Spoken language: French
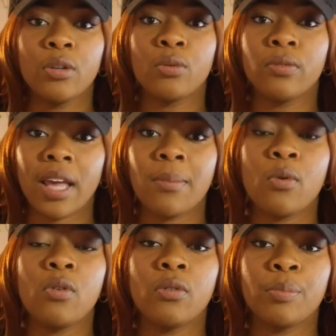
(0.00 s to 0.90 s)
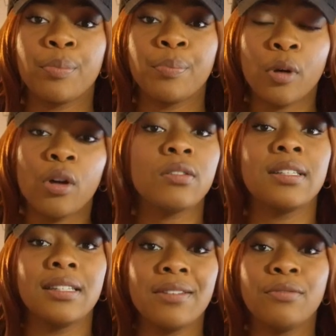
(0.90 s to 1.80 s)
Donc vraiment,
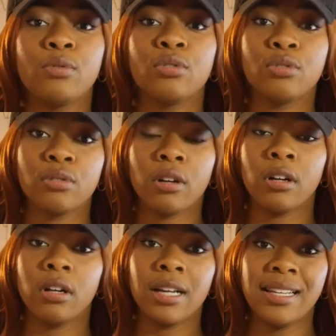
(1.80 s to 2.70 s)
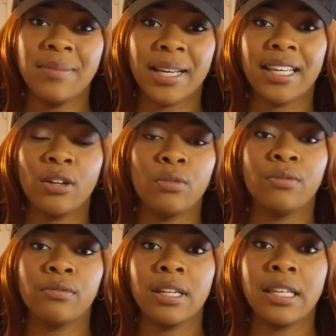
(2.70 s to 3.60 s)
renseignez-vous sur euh, la librairie
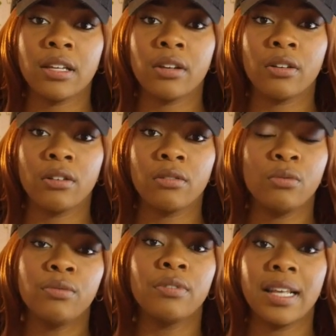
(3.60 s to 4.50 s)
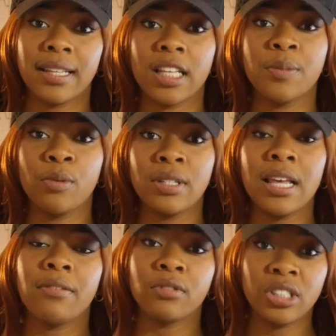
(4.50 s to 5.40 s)
euh, où vous voulez être
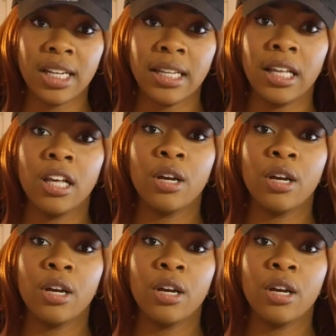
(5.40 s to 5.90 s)
exposé avant d'y aller.